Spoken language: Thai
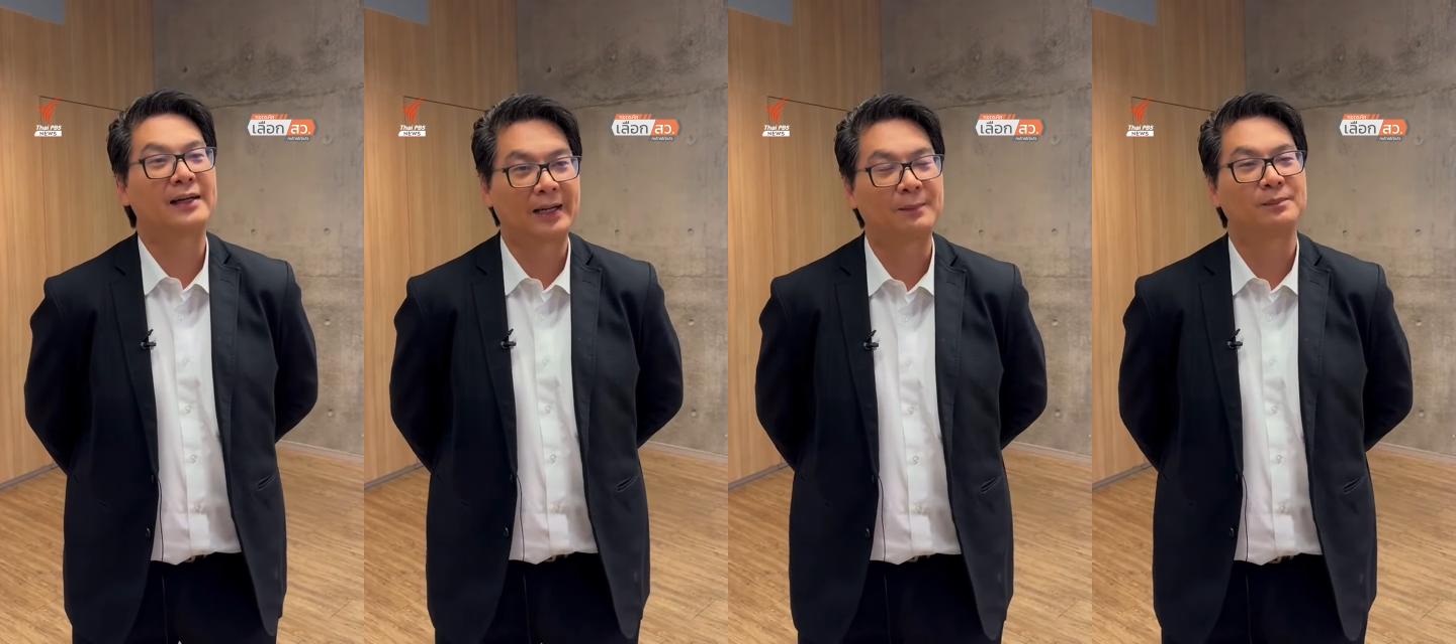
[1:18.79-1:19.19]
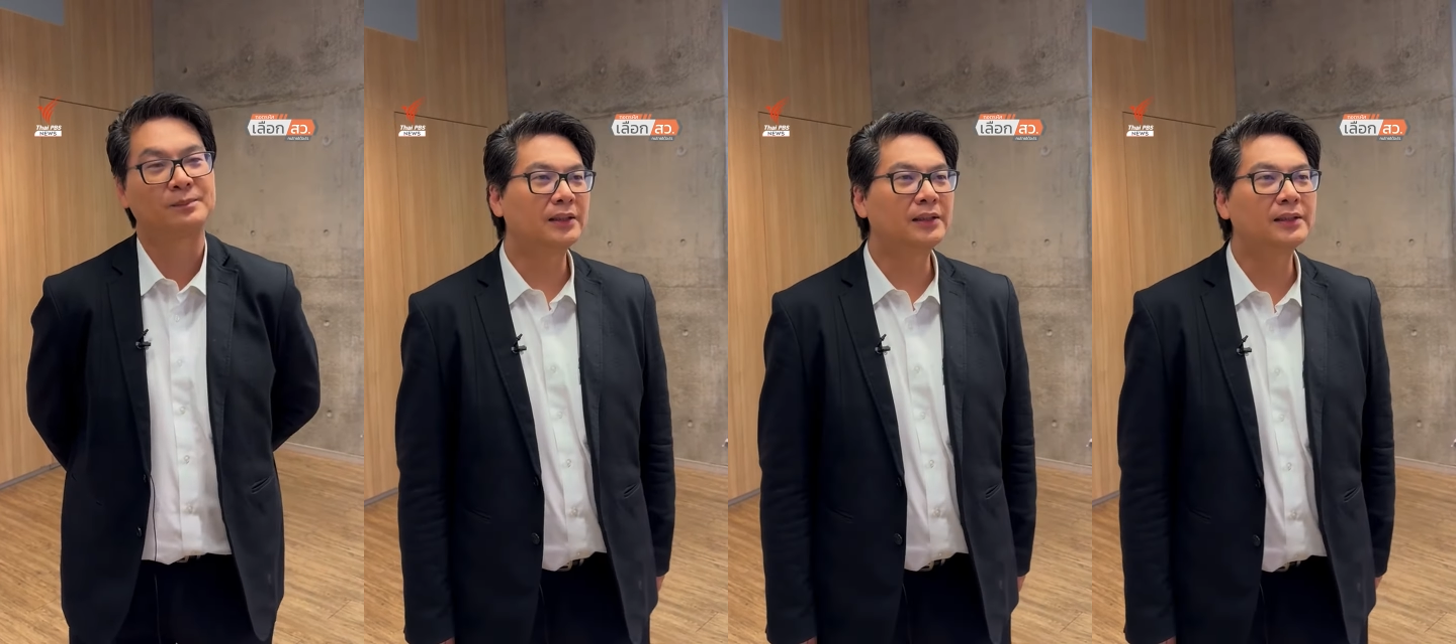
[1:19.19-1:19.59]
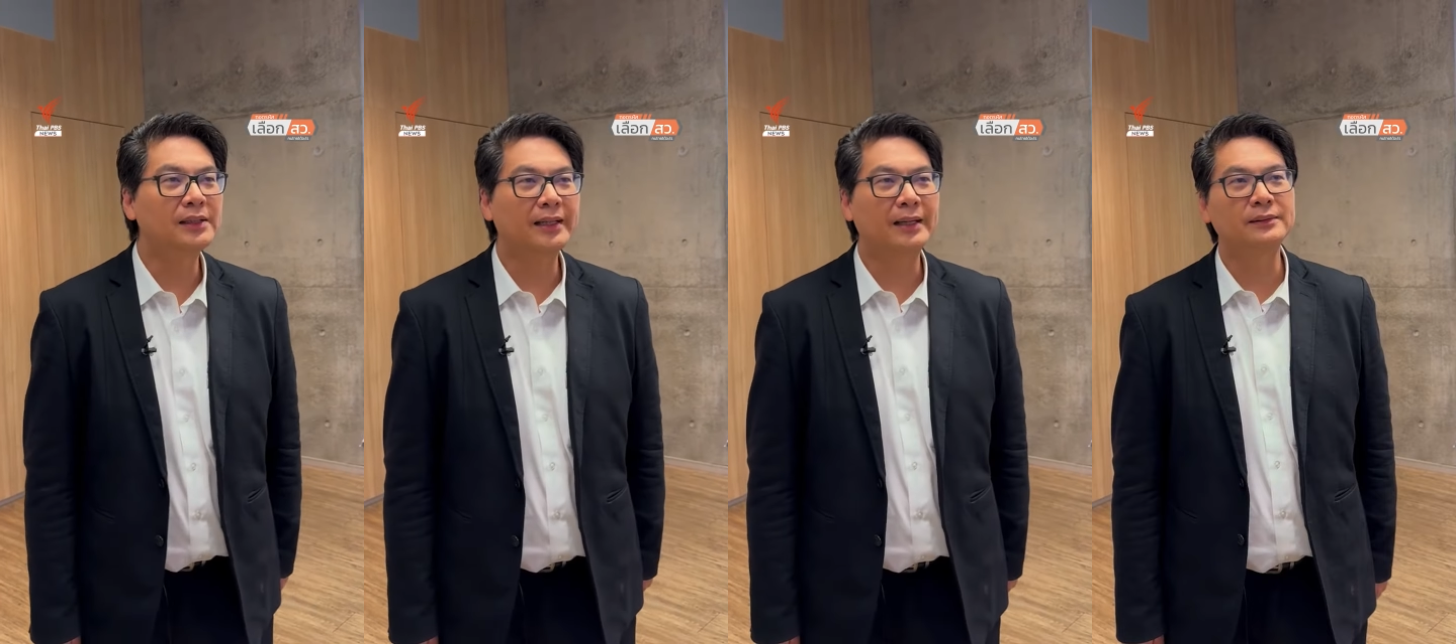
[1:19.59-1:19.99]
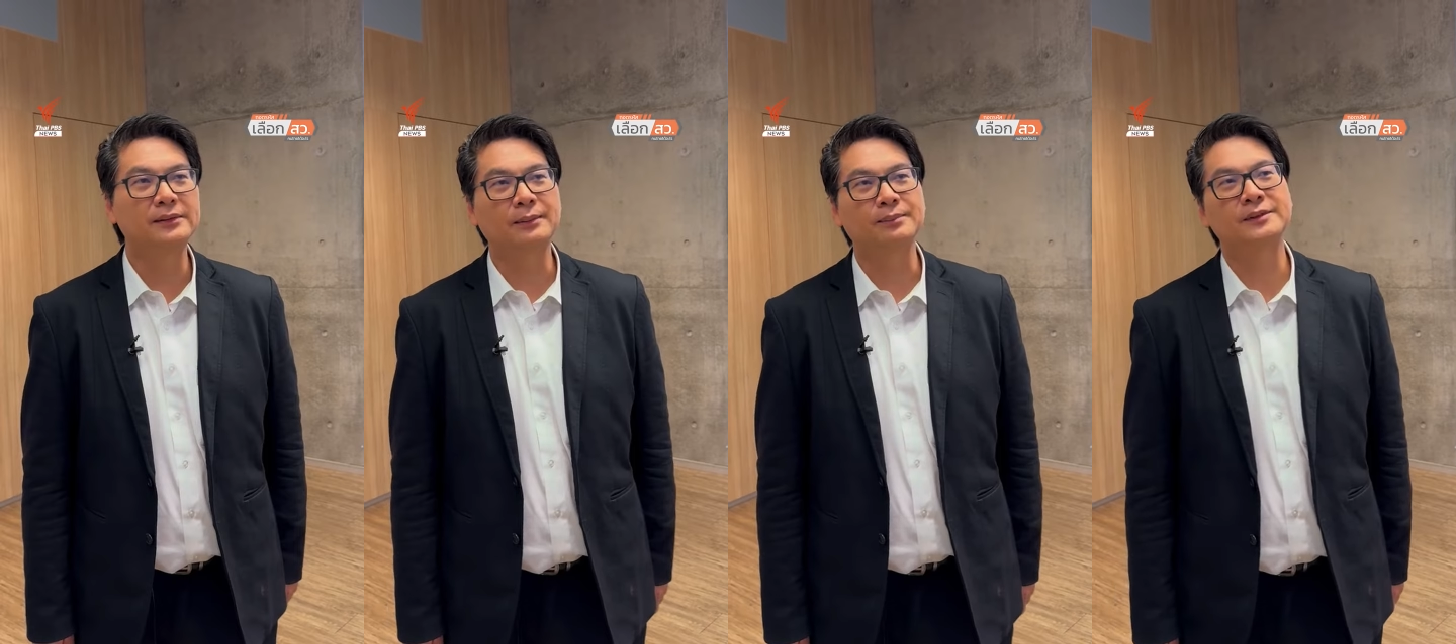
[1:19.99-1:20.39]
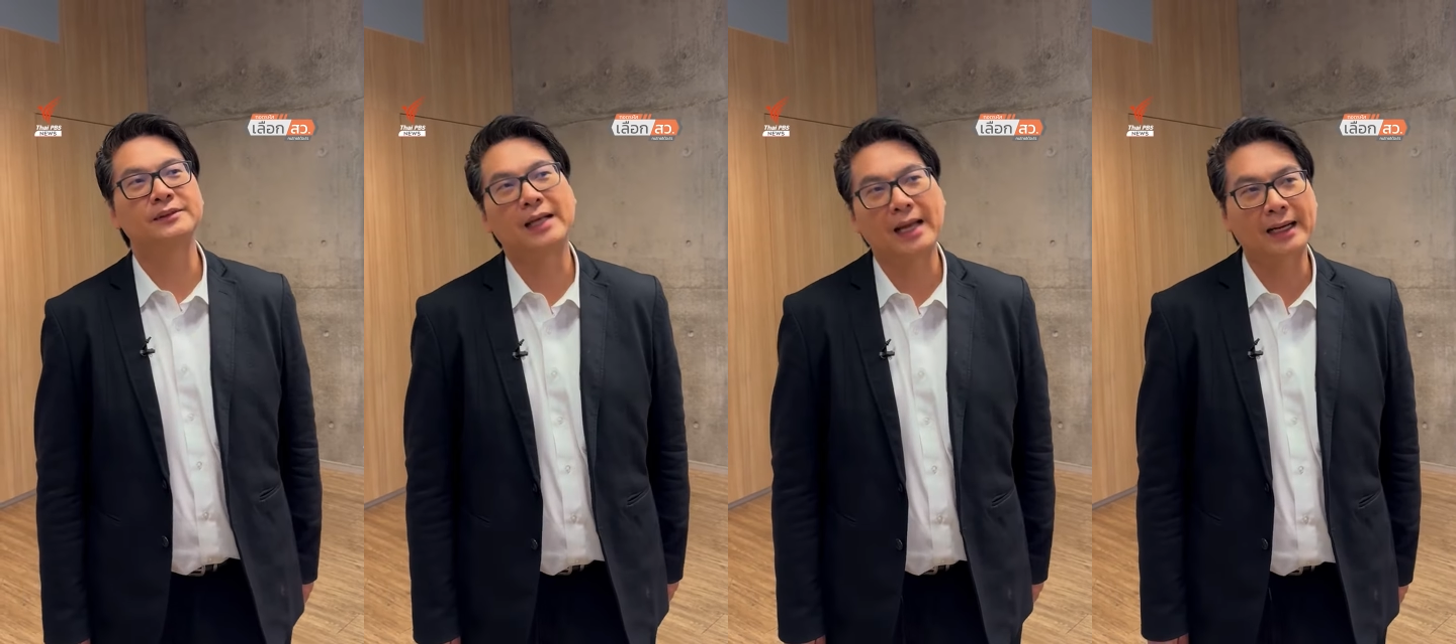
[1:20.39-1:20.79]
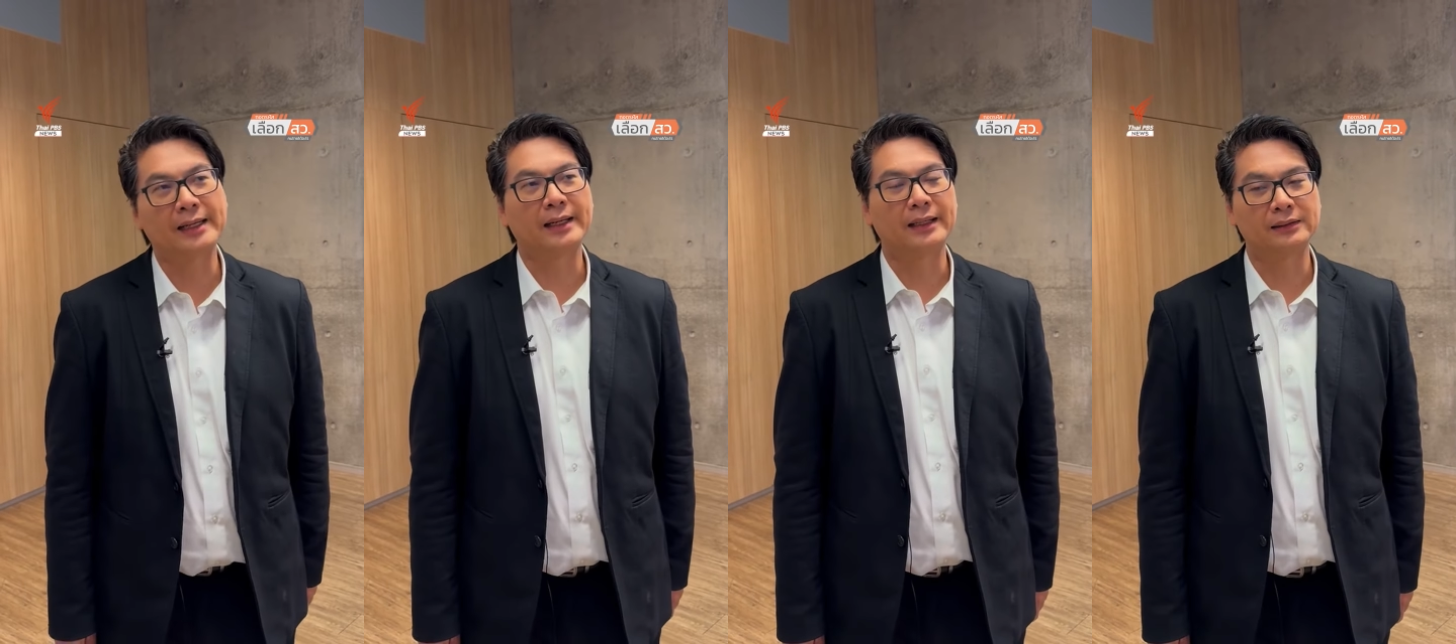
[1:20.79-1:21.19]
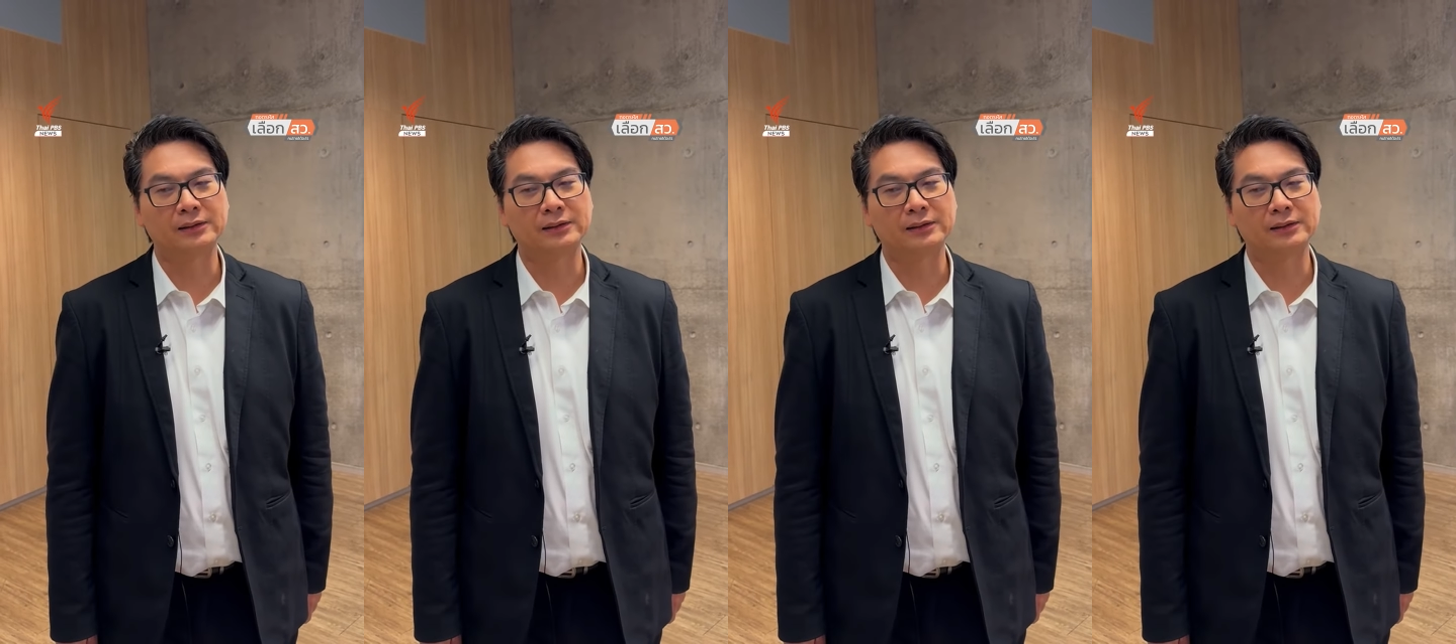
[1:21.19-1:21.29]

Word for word: นะครับคือเรื่องการจับสลากเนี่ย